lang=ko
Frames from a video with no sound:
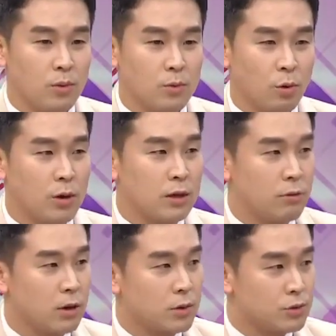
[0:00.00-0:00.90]
논란이
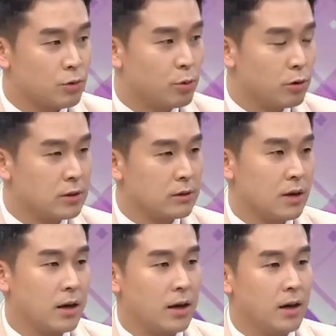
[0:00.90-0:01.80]
될 것으로
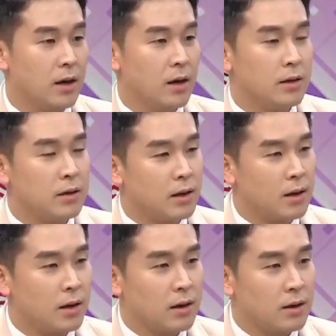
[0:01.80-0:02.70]
보이는데 이
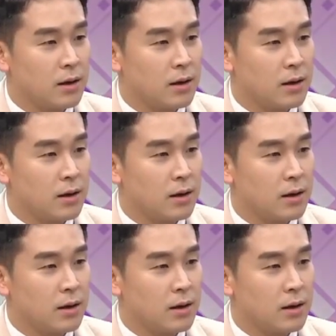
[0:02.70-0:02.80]
이게